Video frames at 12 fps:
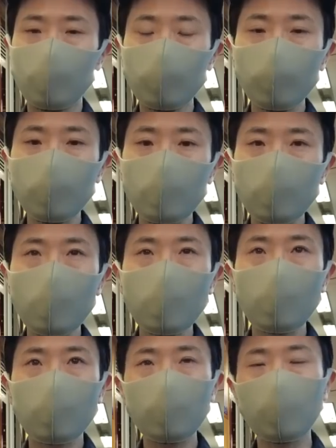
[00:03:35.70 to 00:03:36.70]
이분
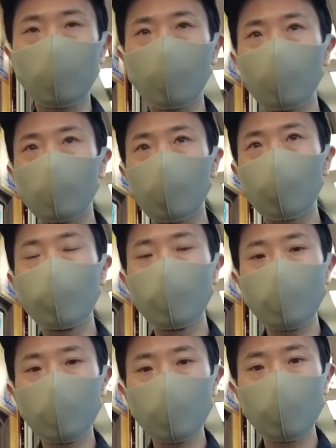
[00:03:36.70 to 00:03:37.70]
일대기를
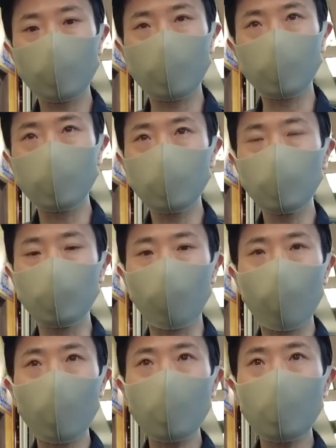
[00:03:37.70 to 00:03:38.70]
다큐멘터리로 이렇게 찍은
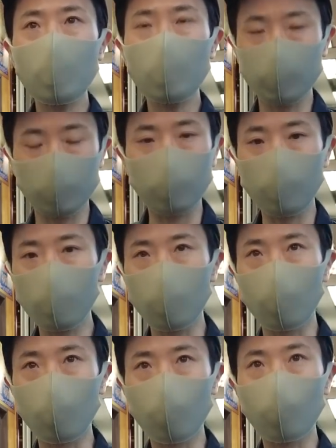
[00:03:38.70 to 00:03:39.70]
영화가
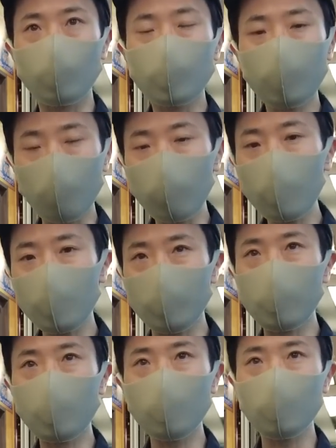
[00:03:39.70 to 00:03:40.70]
있어요. 그게 정말
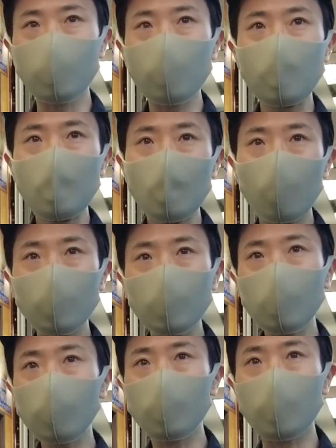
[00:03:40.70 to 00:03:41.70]
재밌거든요.
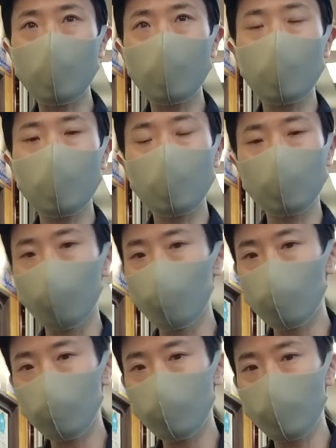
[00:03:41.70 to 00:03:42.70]
혹시라도 제가 그
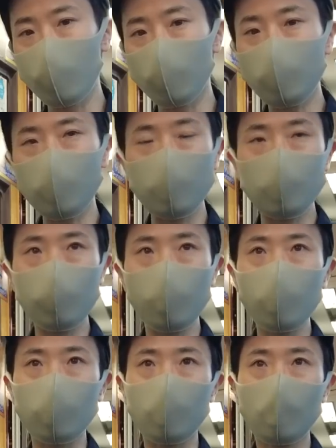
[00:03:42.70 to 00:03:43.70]
유튜브에 영상이
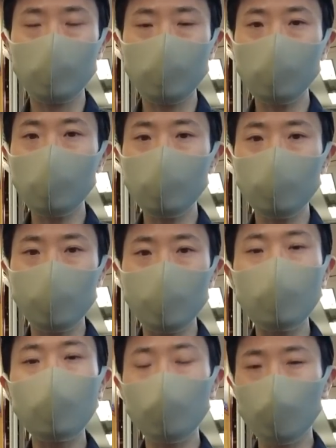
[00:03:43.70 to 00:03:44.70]
있으면 찾아서
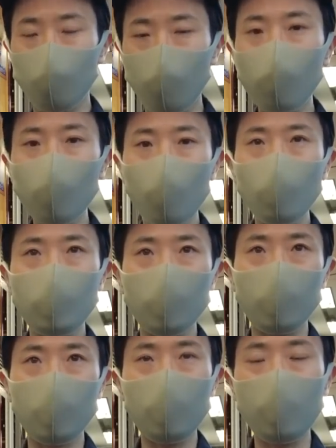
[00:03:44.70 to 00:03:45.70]
링크를 걸어 놓을
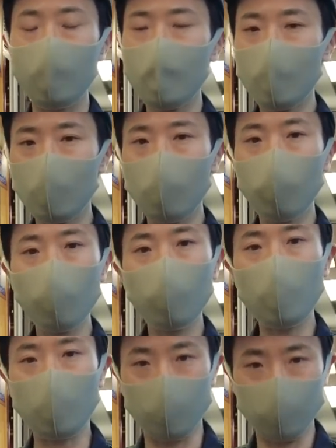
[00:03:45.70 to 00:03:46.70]
테니까
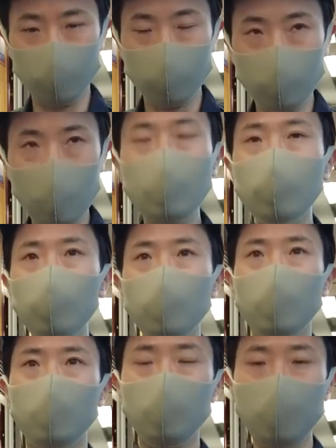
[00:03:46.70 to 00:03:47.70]
일본어가 가능하신
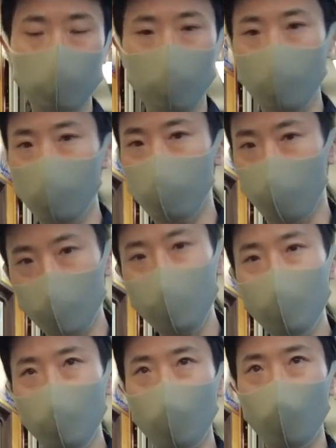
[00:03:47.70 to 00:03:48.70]
분들은 한번
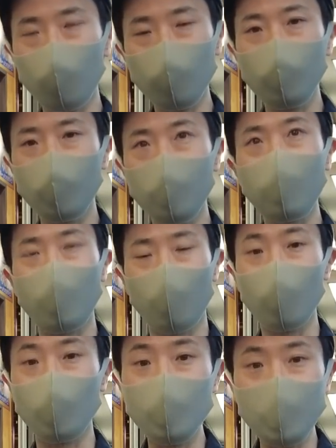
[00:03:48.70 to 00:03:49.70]
보시는 거
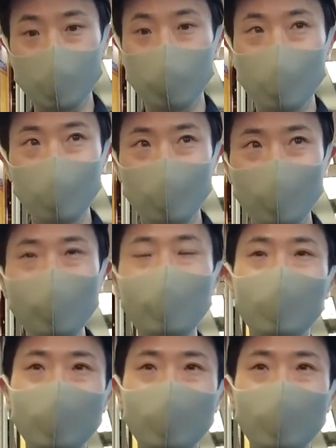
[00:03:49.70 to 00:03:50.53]
추천드릴게요. 진짜 재밌거든요.